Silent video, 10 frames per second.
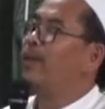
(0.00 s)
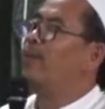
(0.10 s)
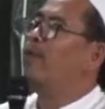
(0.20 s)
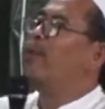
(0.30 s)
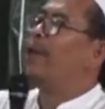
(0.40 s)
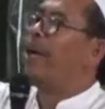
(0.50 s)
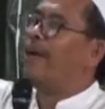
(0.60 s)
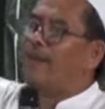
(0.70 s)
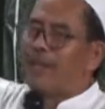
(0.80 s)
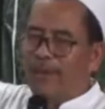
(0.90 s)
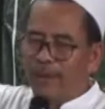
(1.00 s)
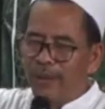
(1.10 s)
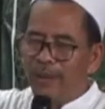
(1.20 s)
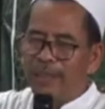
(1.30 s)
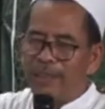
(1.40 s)
Munggah
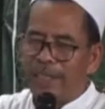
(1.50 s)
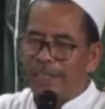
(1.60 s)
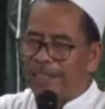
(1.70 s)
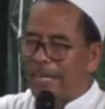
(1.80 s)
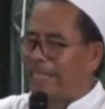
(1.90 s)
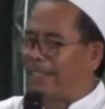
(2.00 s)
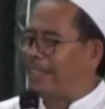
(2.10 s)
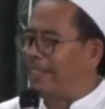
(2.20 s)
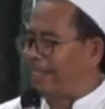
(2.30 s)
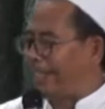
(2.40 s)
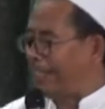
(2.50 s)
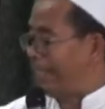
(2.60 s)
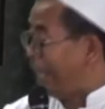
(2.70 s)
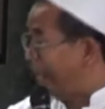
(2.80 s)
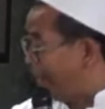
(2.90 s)
medun tik transite
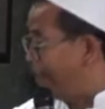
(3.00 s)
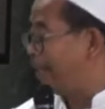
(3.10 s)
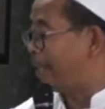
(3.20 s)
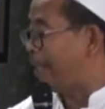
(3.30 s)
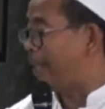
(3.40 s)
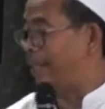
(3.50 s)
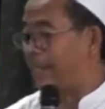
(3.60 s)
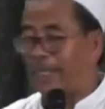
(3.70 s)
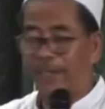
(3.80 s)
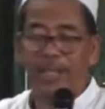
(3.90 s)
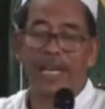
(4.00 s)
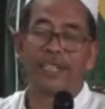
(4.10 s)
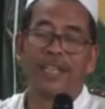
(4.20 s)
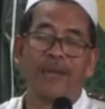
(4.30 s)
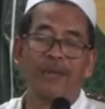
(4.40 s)
Kiai nggak nggone
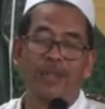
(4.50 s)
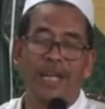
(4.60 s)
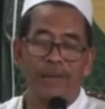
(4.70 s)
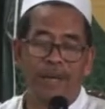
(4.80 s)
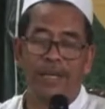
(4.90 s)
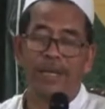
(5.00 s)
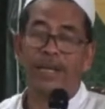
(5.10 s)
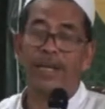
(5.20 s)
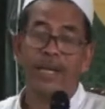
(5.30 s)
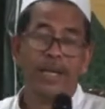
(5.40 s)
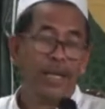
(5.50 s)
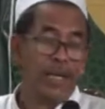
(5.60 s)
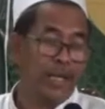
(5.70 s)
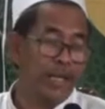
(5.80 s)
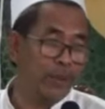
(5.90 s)
acara muktamar
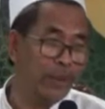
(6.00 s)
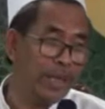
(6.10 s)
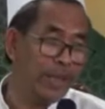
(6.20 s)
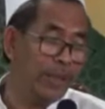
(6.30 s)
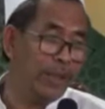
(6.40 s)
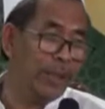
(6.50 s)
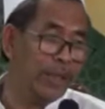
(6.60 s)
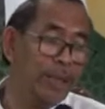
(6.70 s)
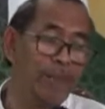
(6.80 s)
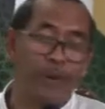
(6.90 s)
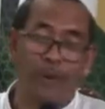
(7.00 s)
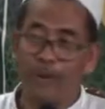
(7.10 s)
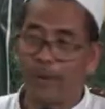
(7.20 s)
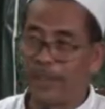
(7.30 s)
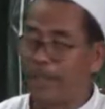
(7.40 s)
niku nek nintih
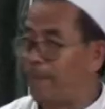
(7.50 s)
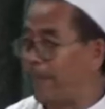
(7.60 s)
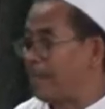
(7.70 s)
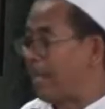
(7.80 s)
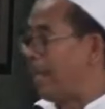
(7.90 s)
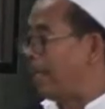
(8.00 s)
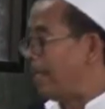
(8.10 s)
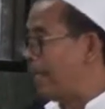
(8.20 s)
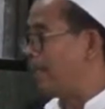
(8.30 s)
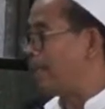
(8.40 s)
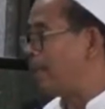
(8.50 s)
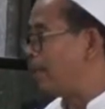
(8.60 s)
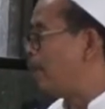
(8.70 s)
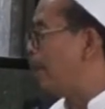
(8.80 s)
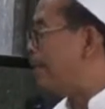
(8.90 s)
motor cek perjalanan
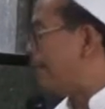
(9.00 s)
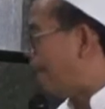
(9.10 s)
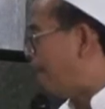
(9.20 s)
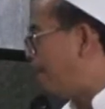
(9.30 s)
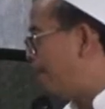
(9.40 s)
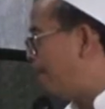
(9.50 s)
dua jam.